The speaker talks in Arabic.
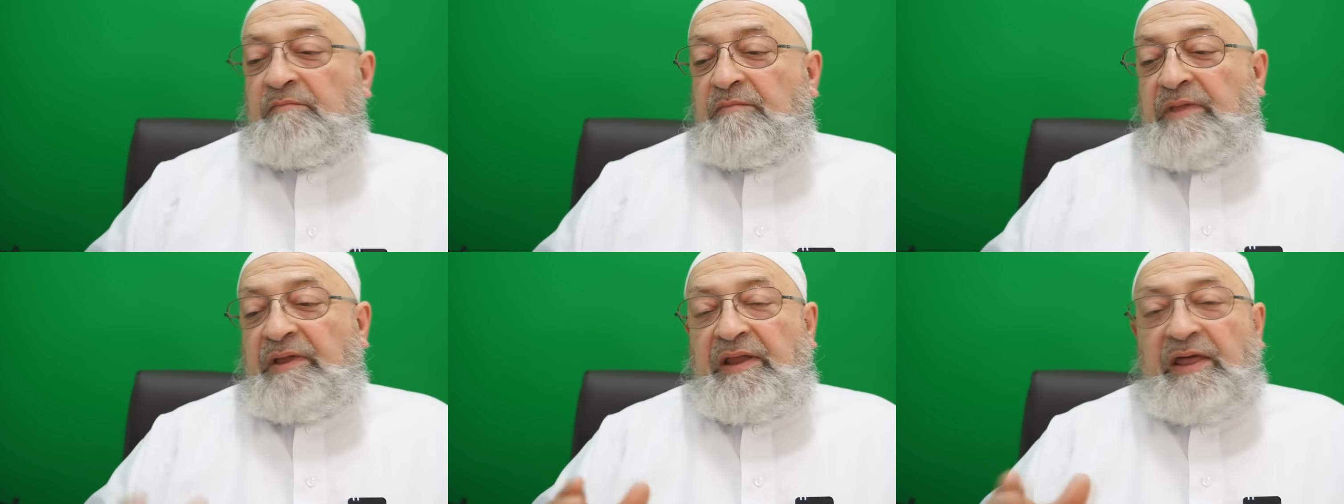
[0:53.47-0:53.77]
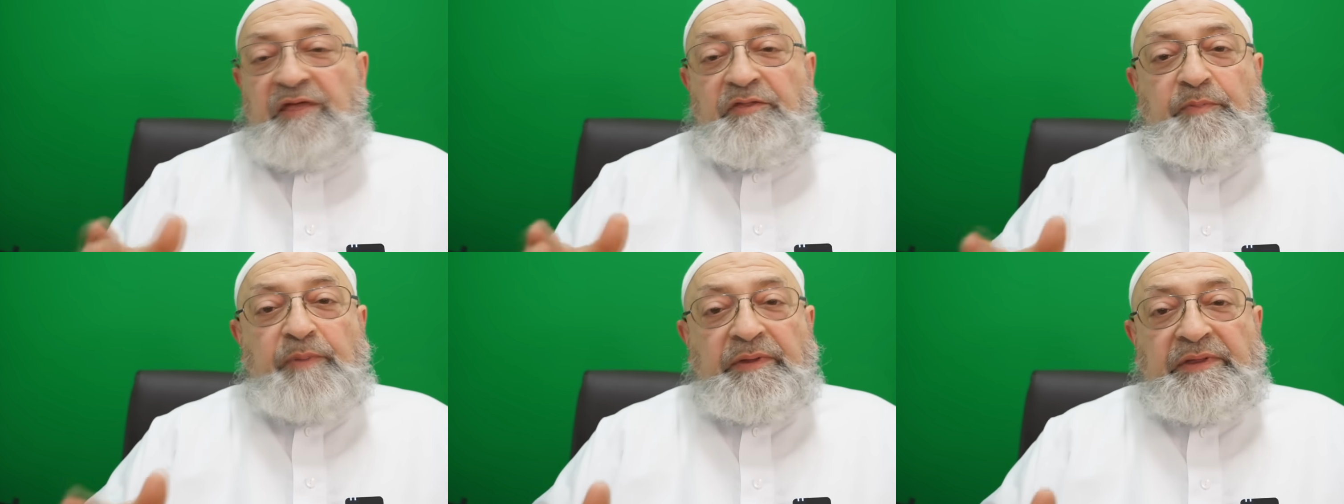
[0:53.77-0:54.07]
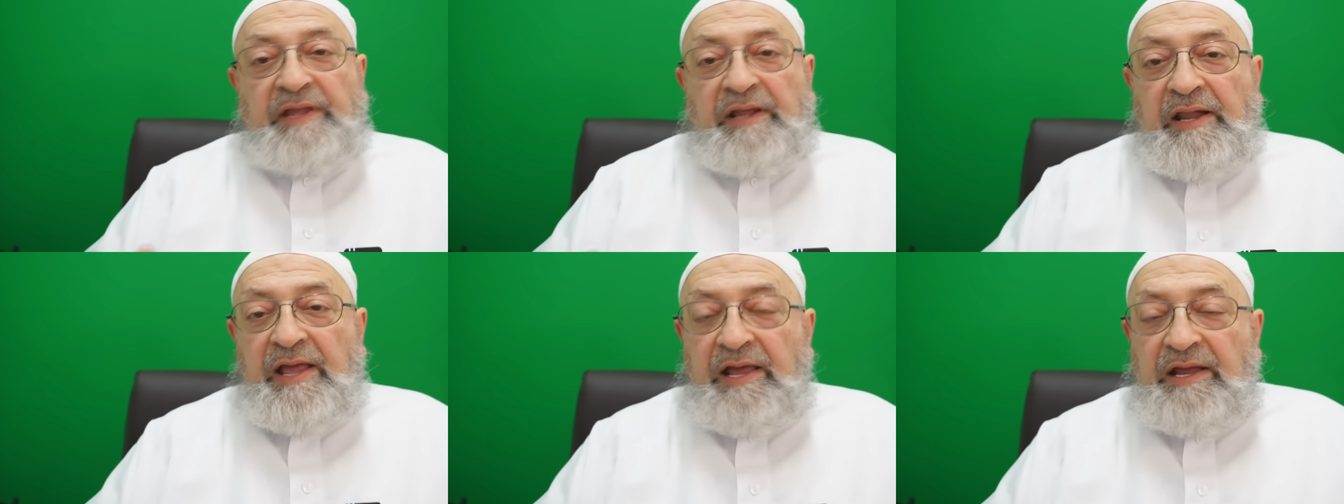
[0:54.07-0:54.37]
من
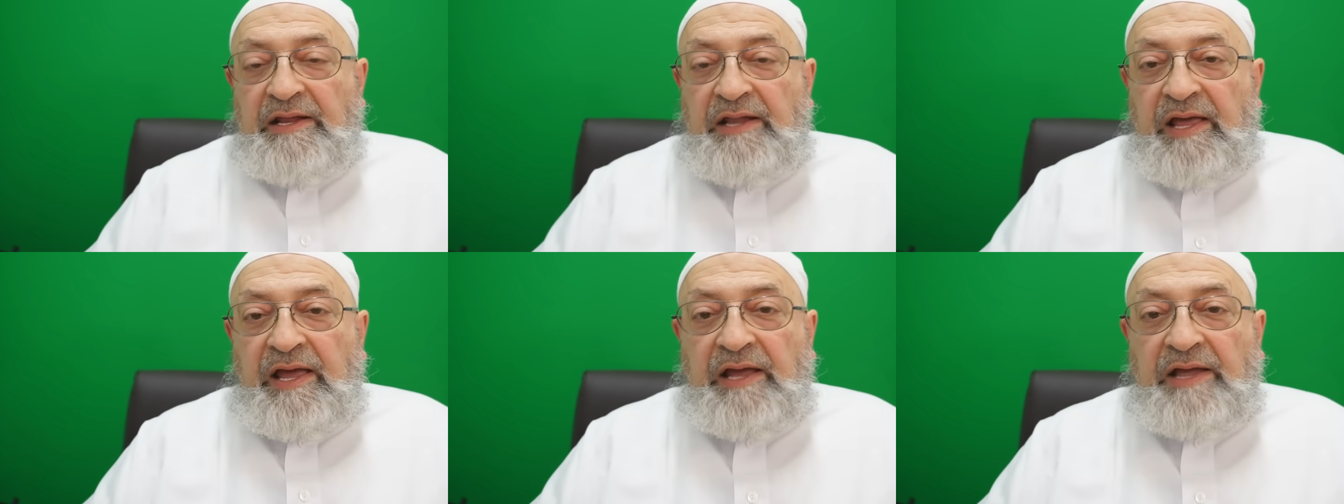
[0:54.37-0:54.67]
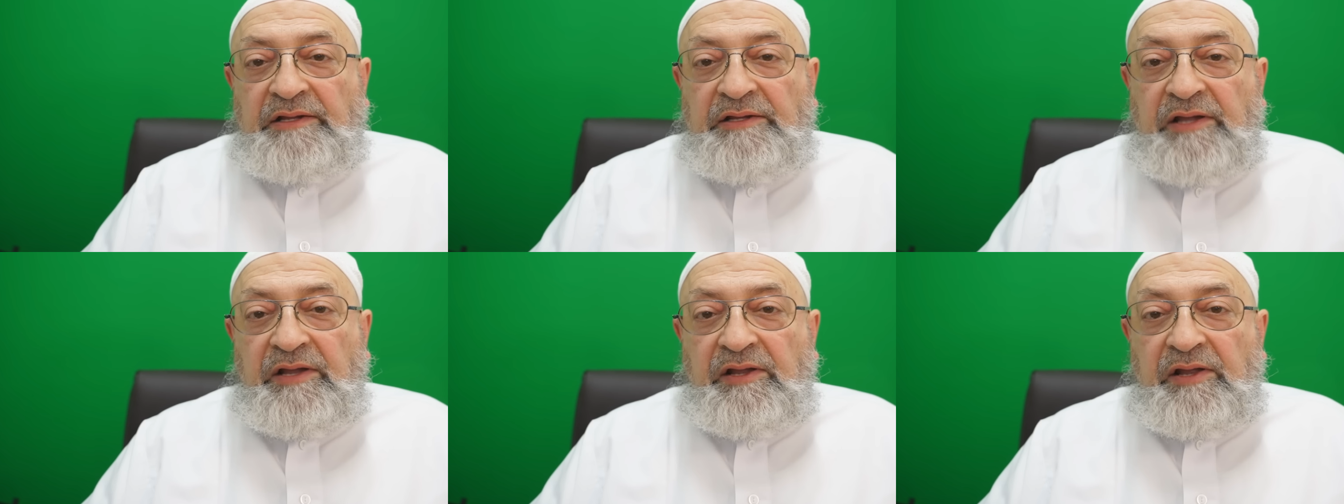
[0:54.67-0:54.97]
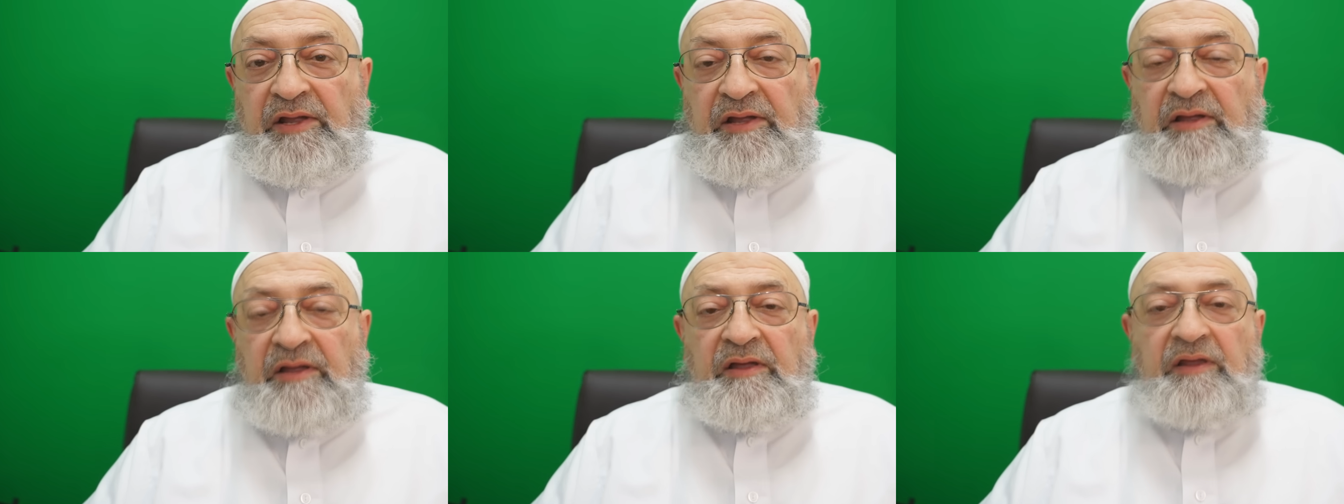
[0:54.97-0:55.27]
أثبت لا إله إلا
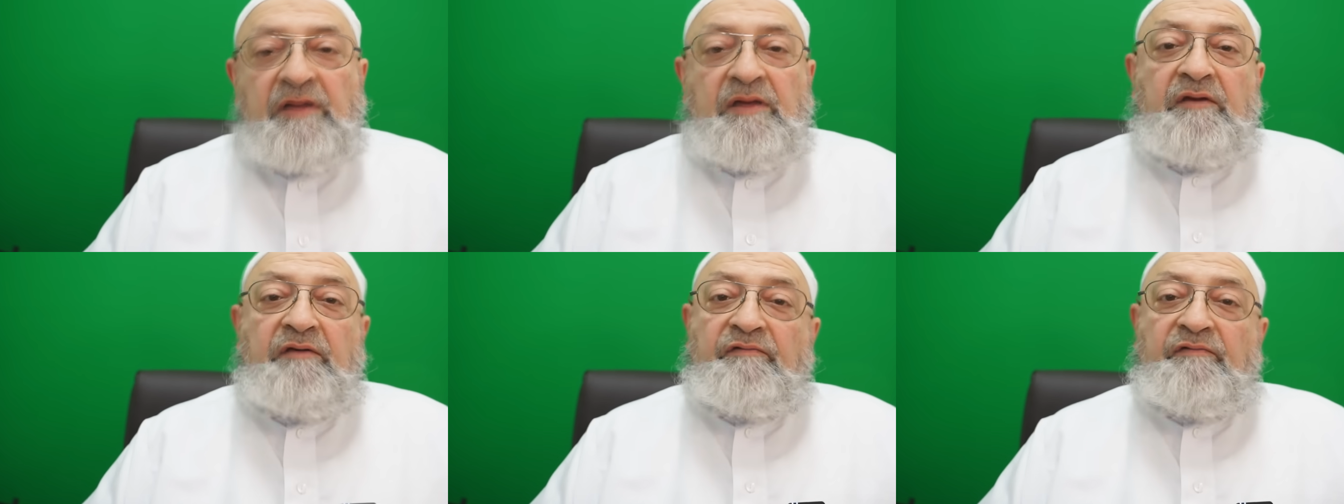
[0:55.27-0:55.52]
الله